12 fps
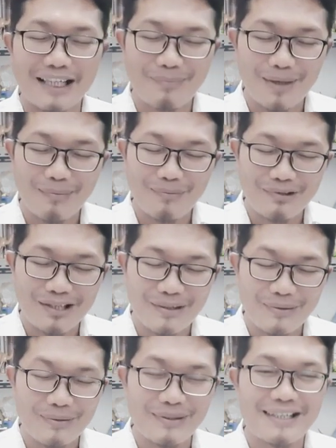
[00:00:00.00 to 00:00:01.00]
Imam Musa
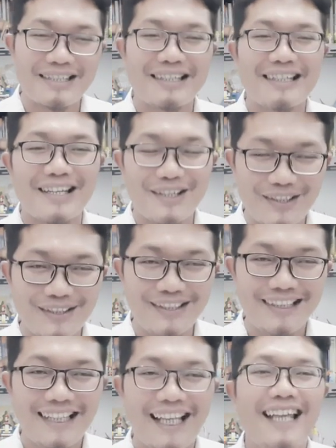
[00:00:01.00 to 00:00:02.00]
Luhut Nasadarion,